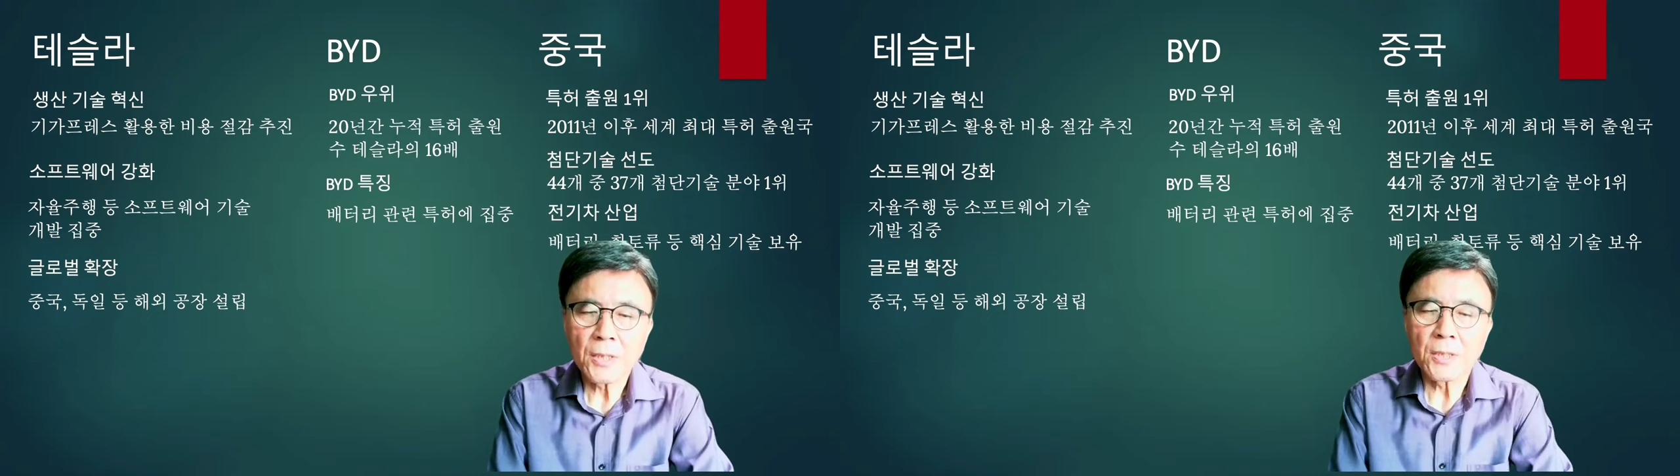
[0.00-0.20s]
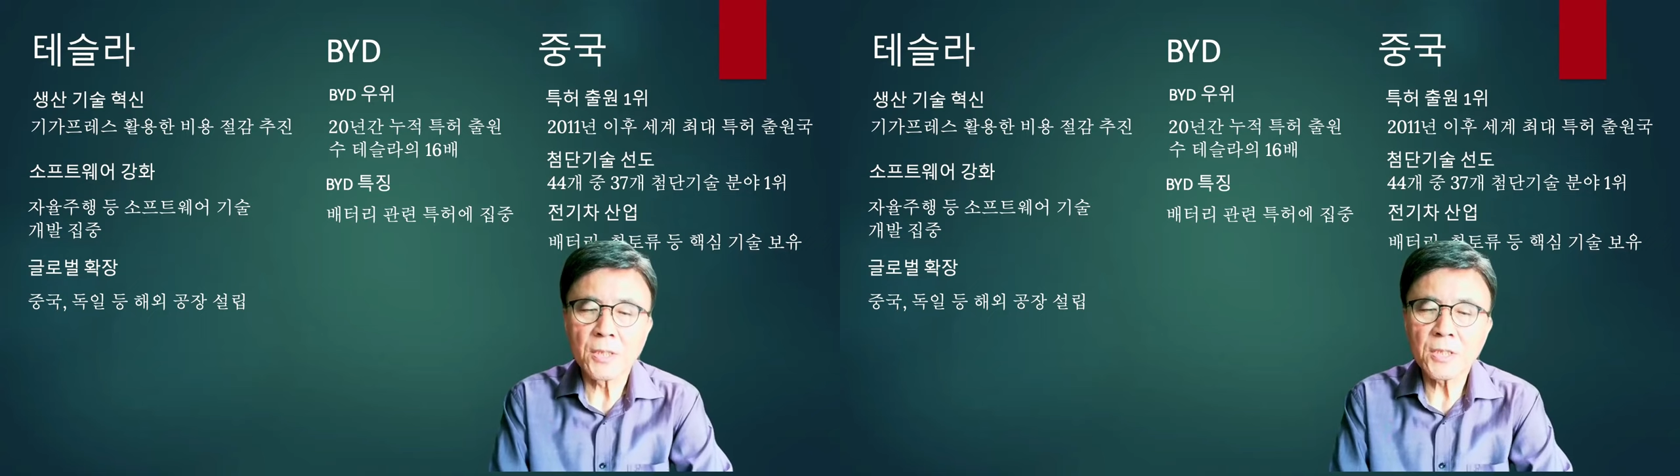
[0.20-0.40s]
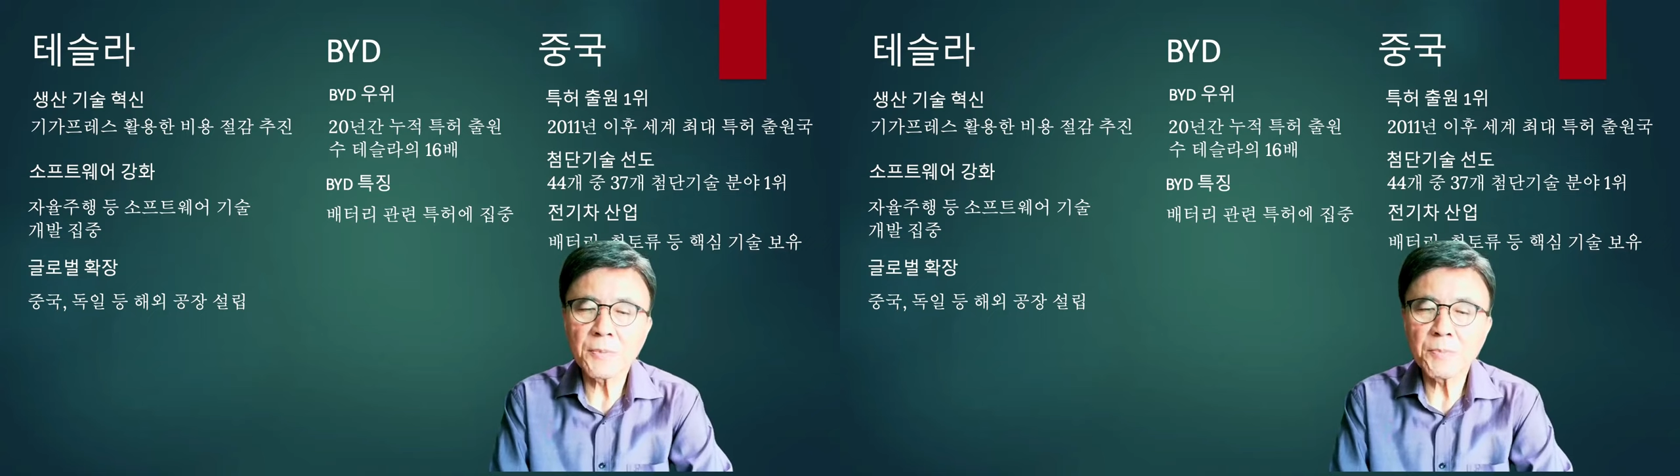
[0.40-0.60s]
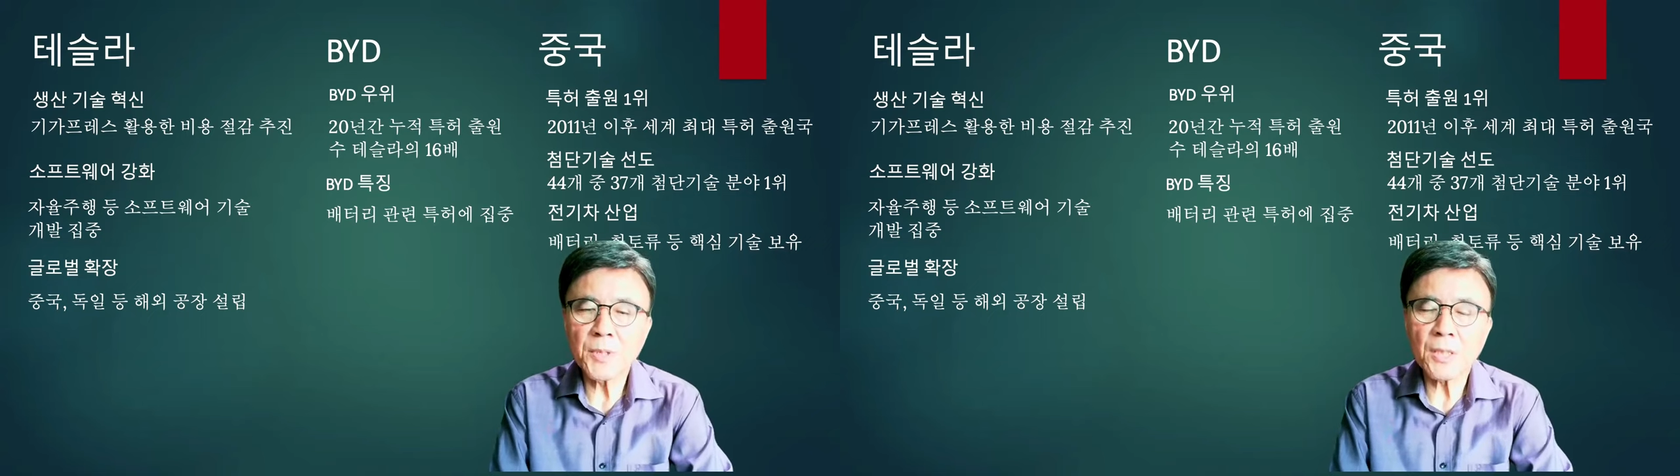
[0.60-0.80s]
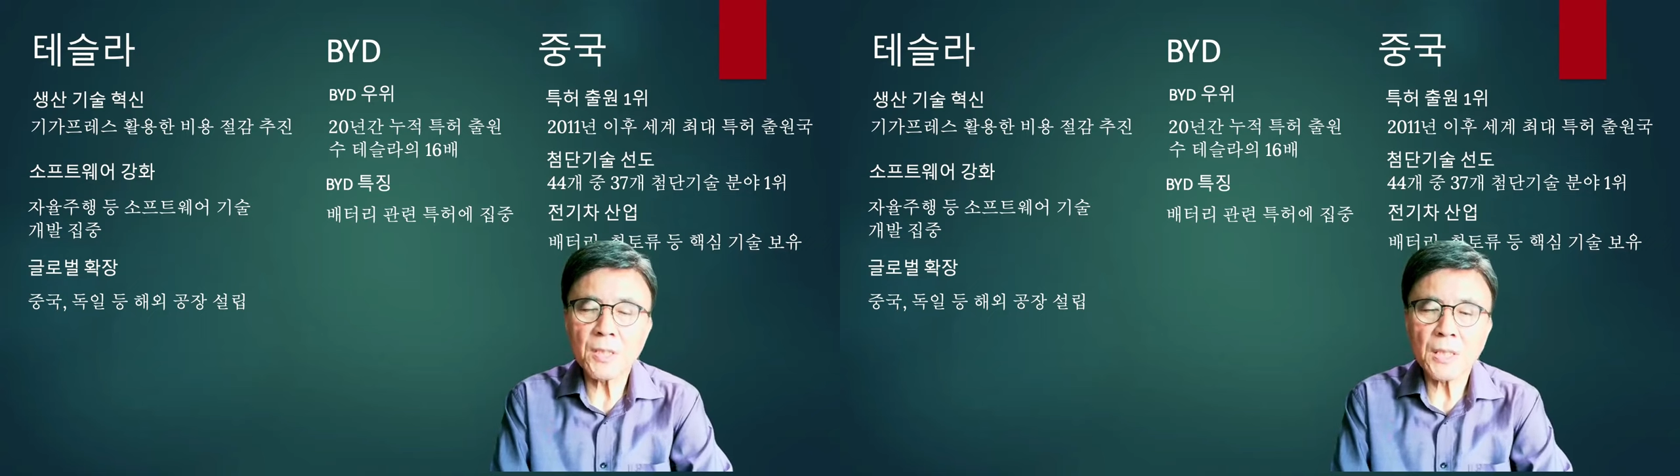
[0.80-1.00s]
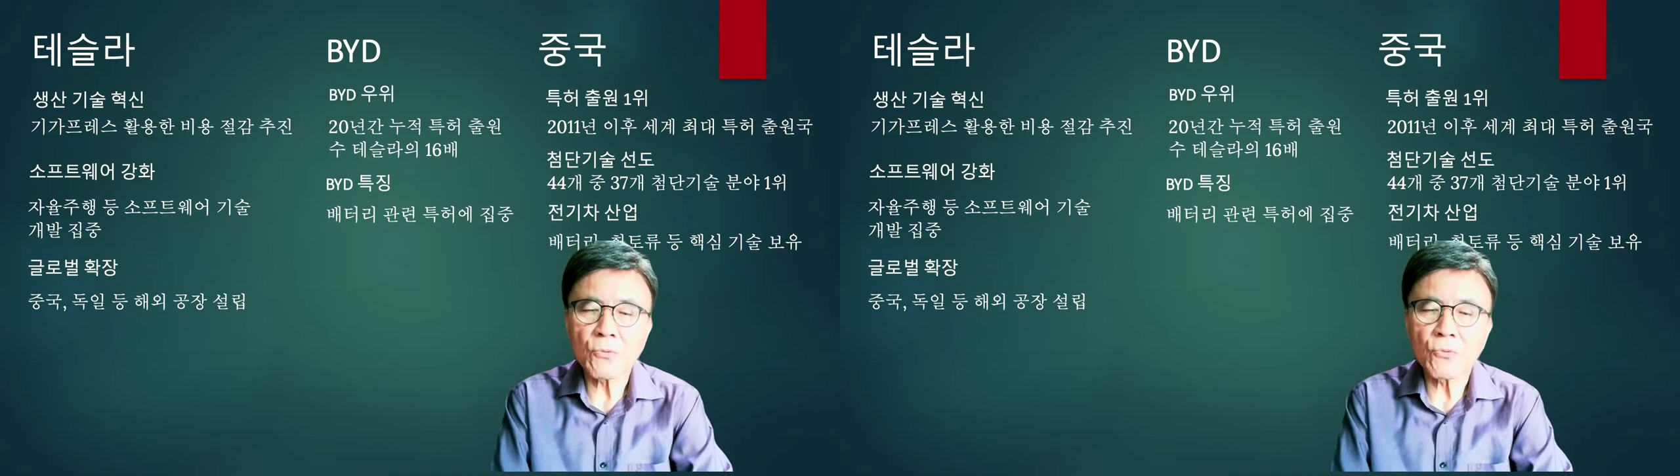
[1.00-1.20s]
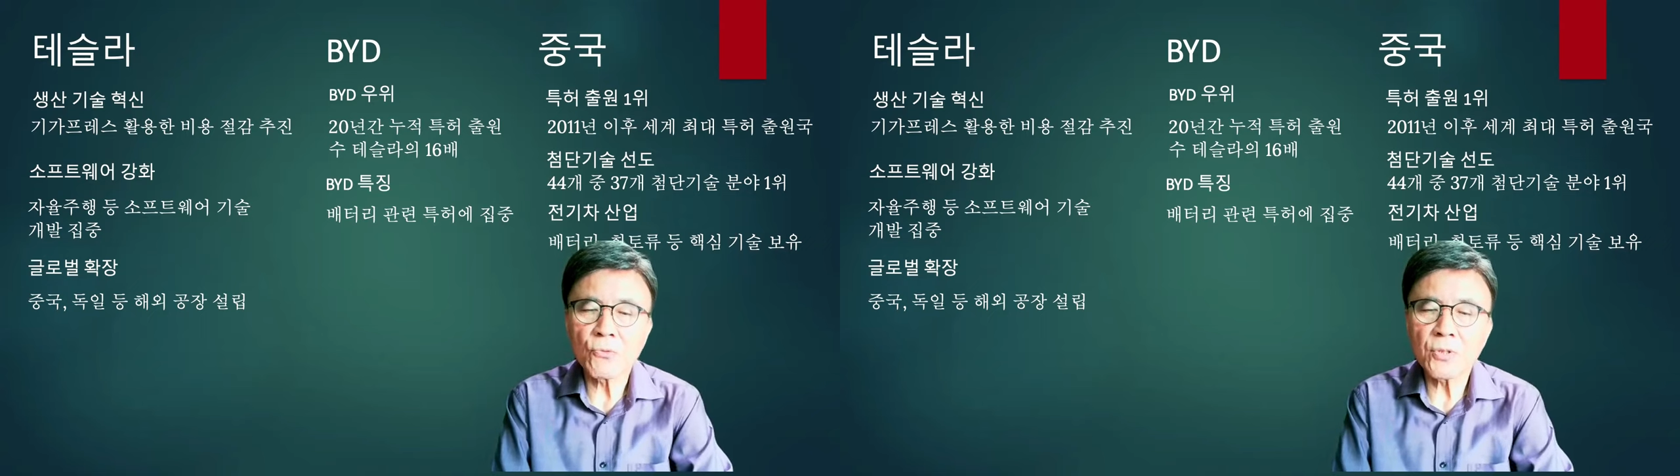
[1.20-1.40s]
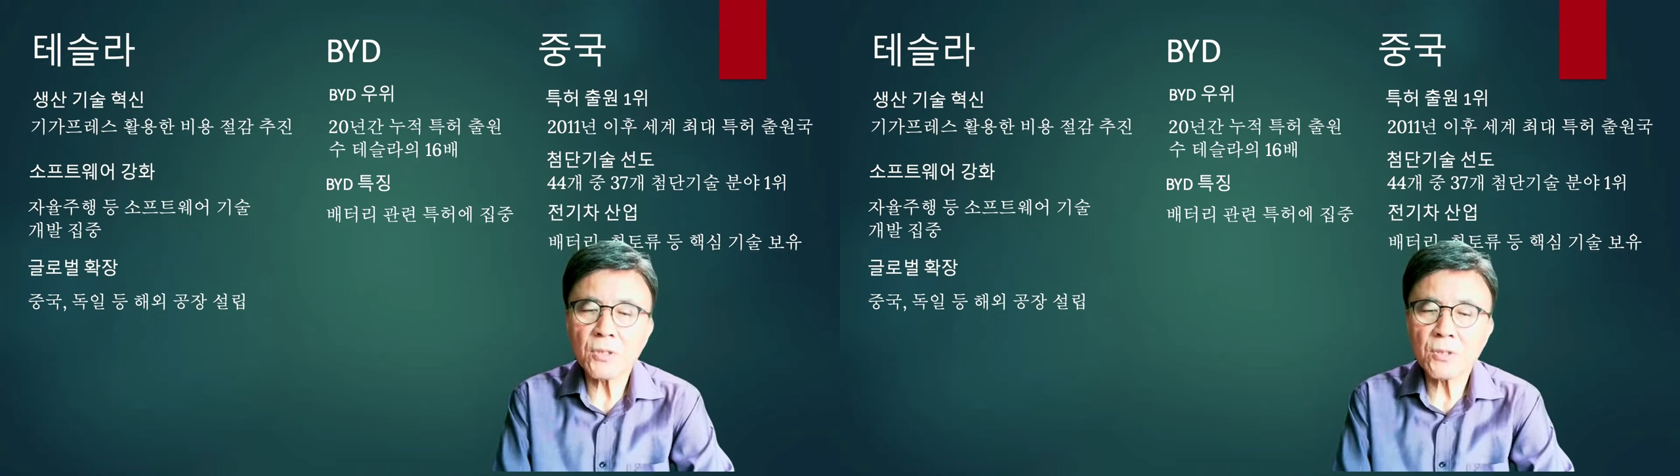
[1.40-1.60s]
20년간
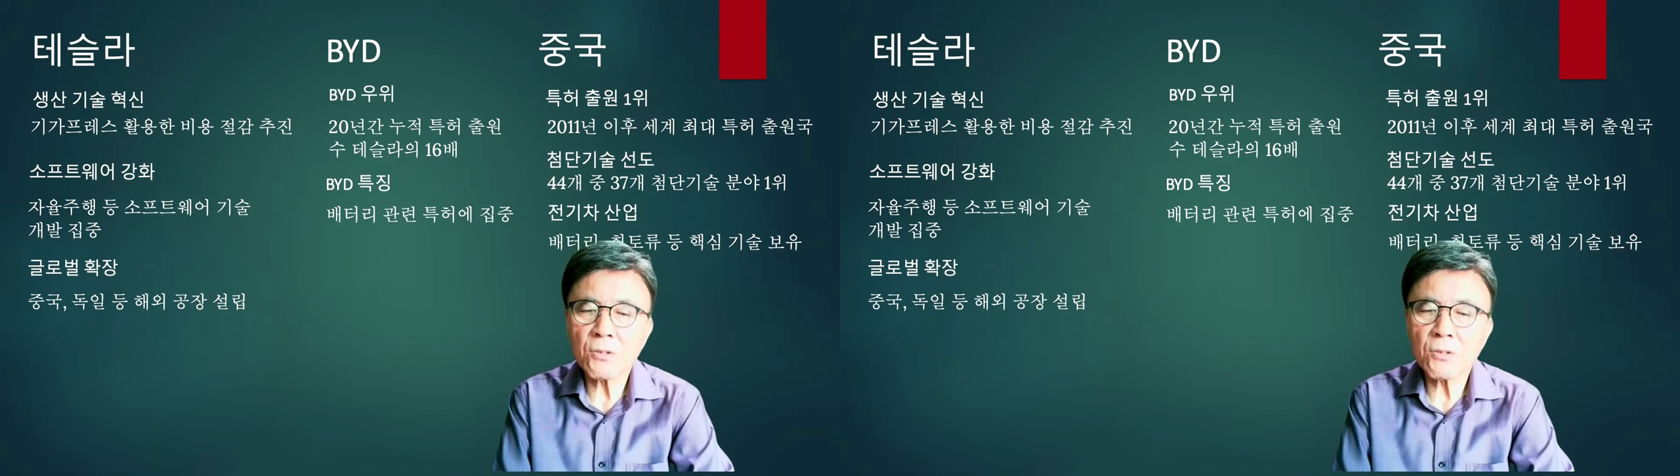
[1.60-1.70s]
누적